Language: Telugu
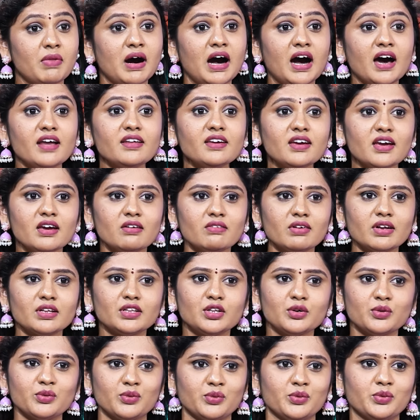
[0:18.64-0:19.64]
భార్య
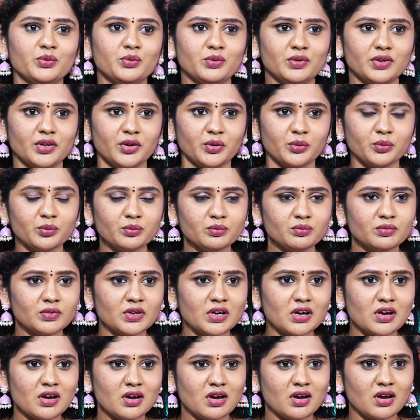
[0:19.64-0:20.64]
ఎవరైతే ఉంటూ ఉంటారో
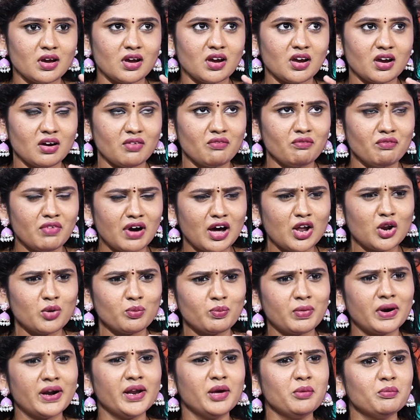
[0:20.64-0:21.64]
వాళ్ళు
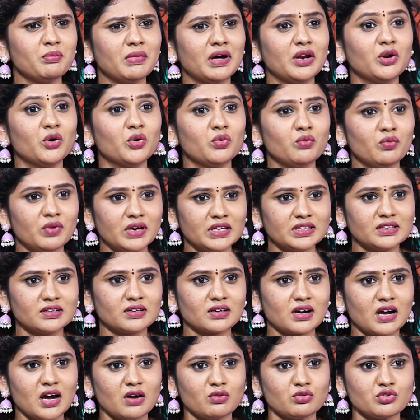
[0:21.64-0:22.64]
పడే
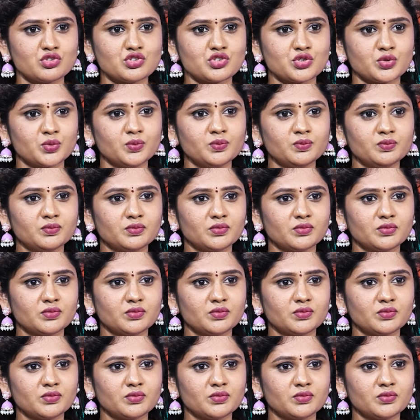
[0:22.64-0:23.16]
మనోవేదన కావచ్చు